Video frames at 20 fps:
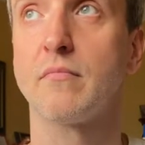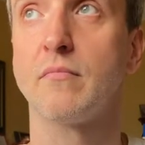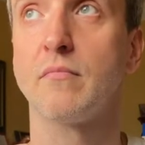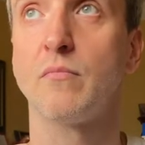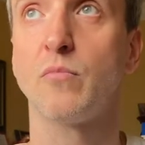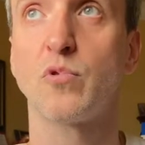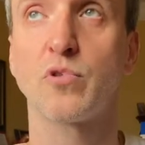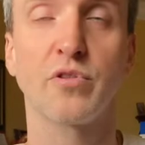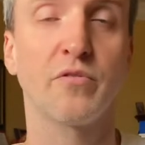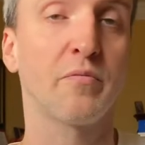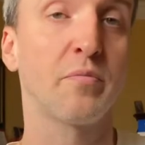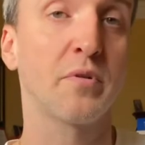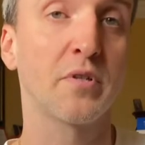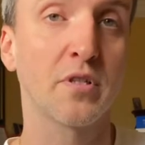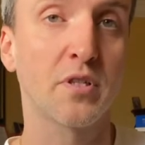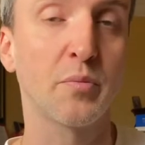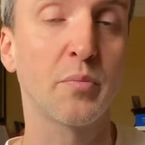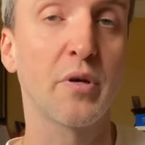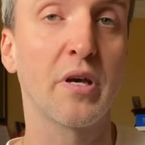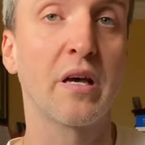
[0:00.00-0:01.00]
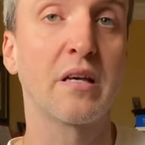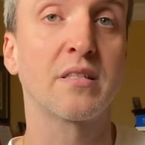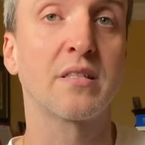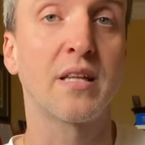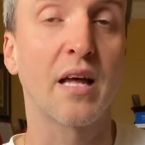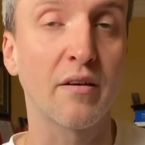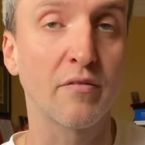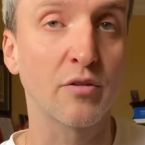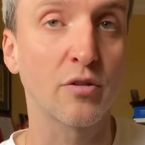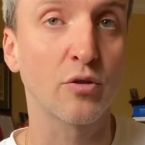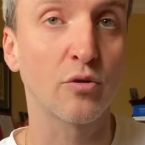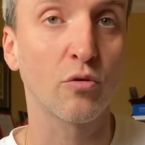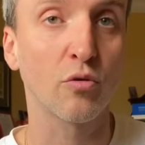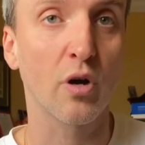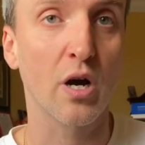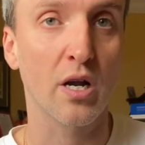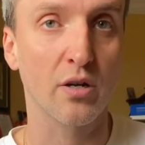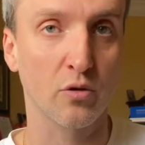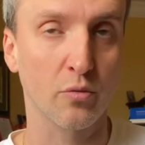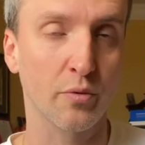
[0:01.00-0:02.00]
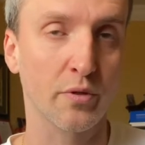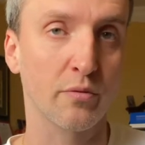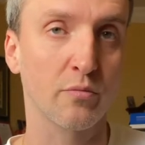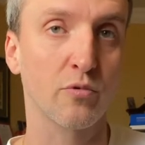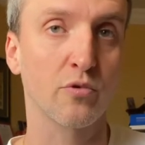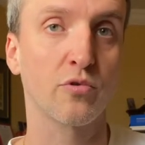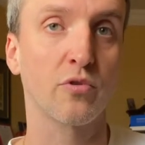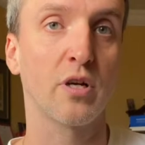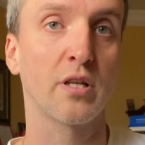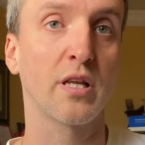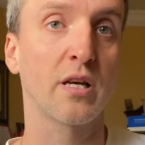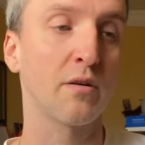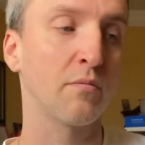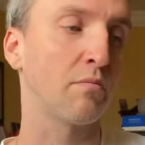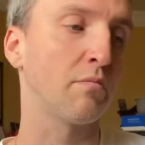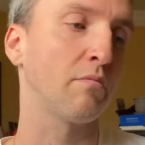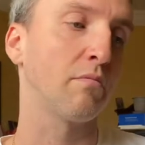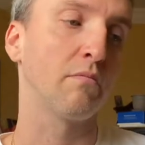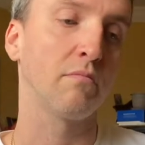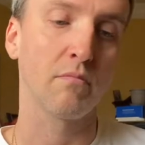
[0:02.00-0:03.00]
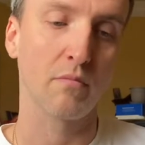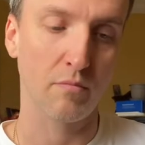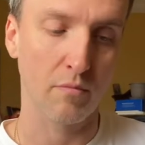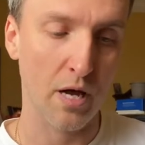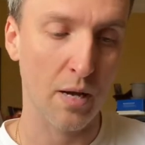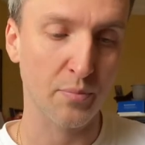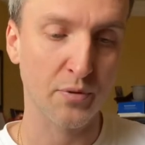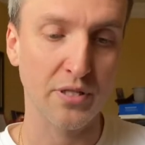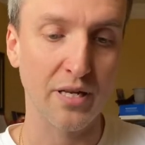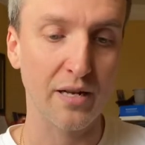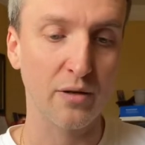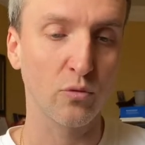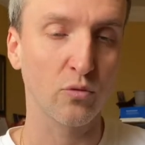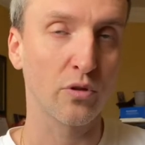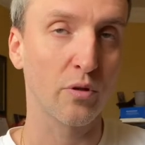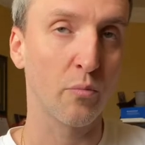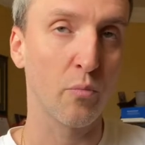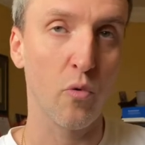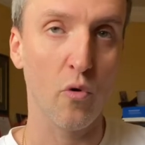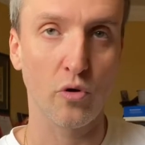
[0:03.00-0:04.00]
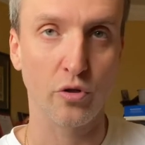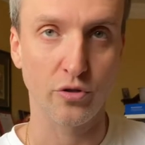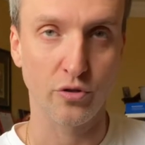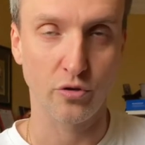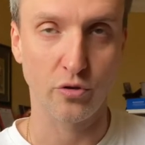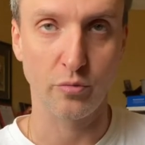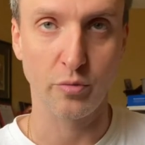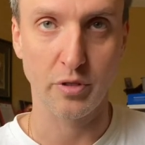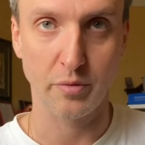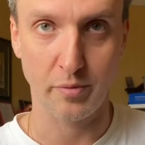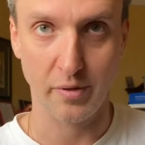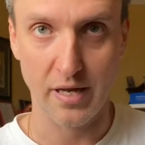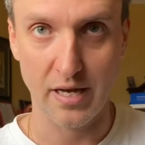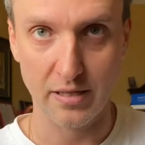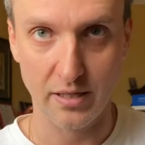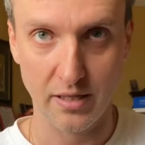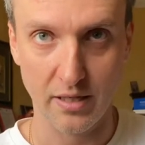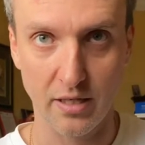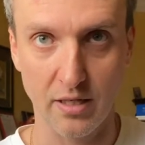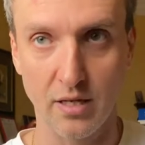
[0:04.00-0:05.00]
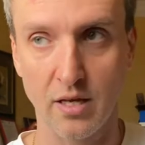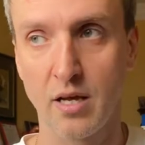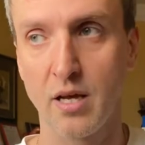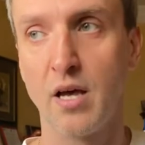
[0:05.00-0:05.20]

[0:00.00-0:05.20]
можно, в принципе, оставить эту карту, потому что она абсолютно полностью бесплатная.